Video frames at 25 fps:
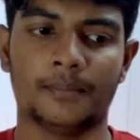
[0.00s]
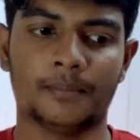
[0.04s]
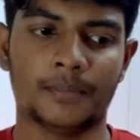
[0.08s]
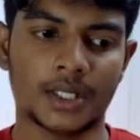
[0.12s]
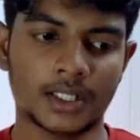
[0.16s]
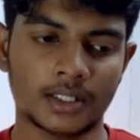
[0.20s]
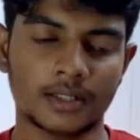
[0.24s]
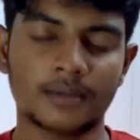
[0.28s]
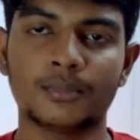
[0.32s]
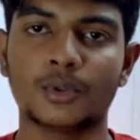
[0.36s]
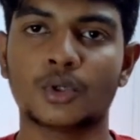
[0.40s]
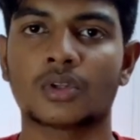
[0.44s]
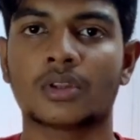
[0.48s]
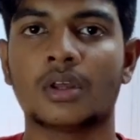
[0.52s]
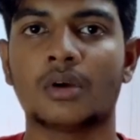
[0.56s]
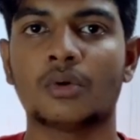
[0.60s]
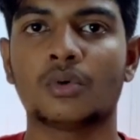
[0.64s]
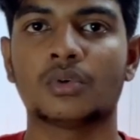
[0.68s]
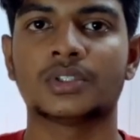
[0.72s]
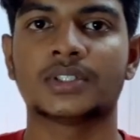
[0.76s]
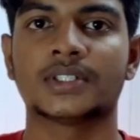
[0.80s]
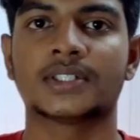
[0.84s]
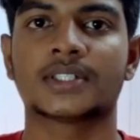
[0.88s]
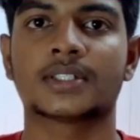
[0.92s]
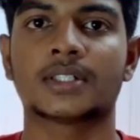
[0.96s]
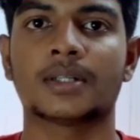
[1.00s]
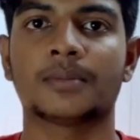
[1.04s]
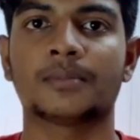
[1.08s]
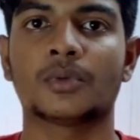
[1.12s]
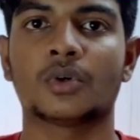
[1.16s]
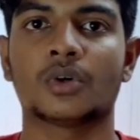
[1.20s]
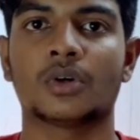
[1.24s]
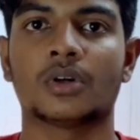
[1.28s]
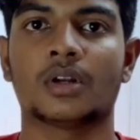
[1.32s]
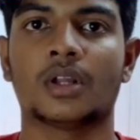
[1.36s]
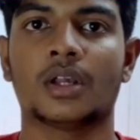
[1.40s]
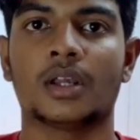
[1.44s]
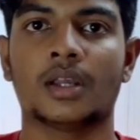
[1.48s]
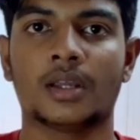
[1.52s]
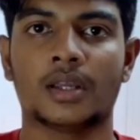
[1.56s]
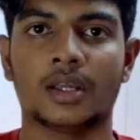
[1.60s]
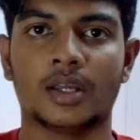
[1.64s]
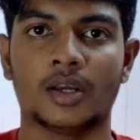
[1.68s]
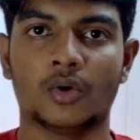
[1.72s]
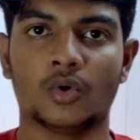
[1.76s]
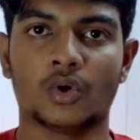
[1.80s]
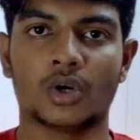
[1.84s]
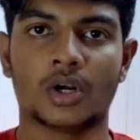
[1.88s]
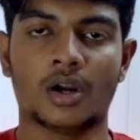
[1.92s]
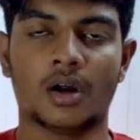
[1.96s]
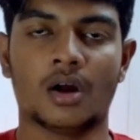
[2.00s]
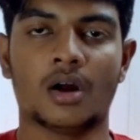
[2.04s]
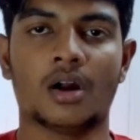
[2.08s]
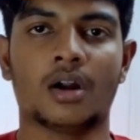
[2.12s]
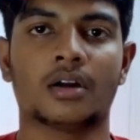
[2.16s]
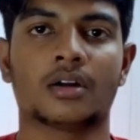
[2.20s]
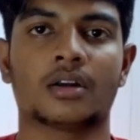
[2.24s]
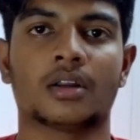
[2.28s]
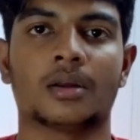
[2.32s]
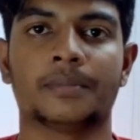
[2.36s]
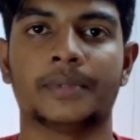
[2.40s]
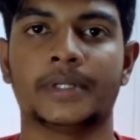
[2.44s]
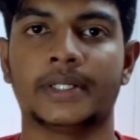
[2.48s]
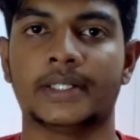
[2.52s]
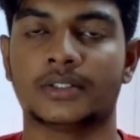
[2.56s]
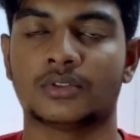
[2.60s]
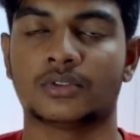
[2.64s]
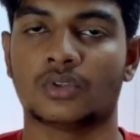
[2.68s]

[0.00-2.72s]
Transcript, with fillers: மதர் போர்டு தான் ஒரு சிஸ்டம்கோட ஒரு ஹார்ட் அப்படின்னே